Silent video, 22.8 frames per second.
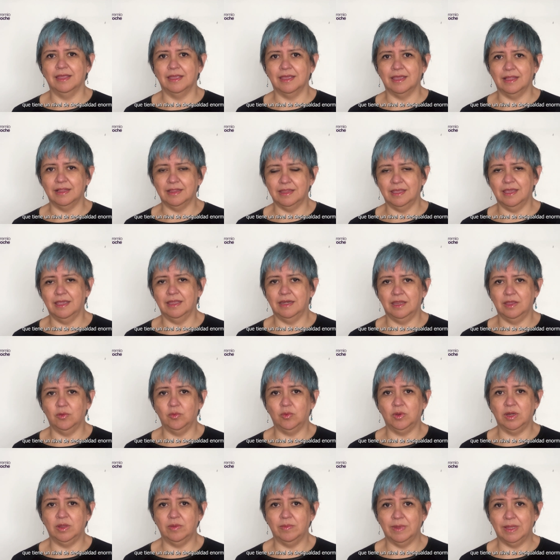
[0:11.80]
que tiene
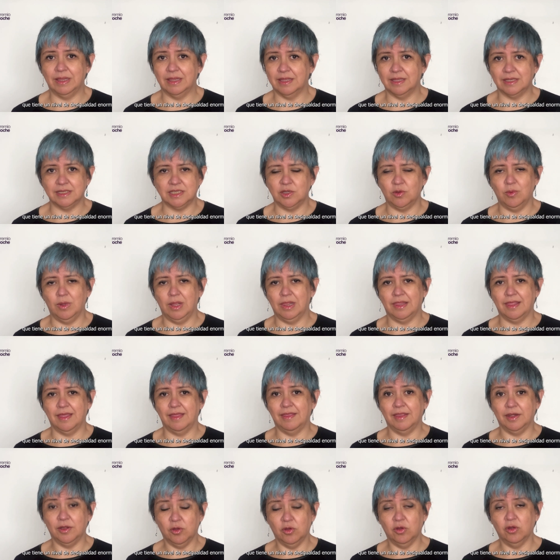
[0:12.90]
un nivel de desigualdad
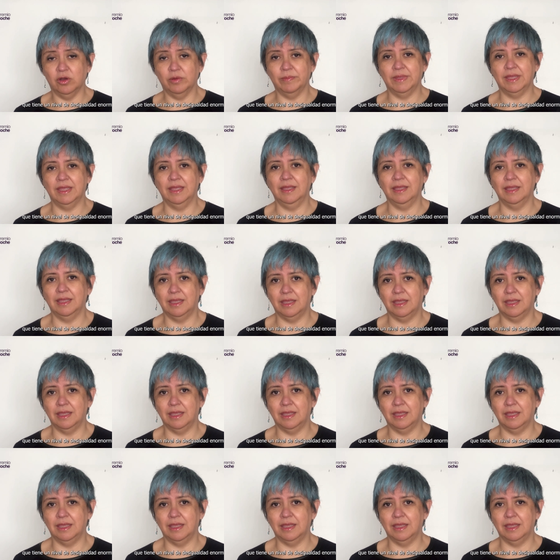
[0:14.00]
enorme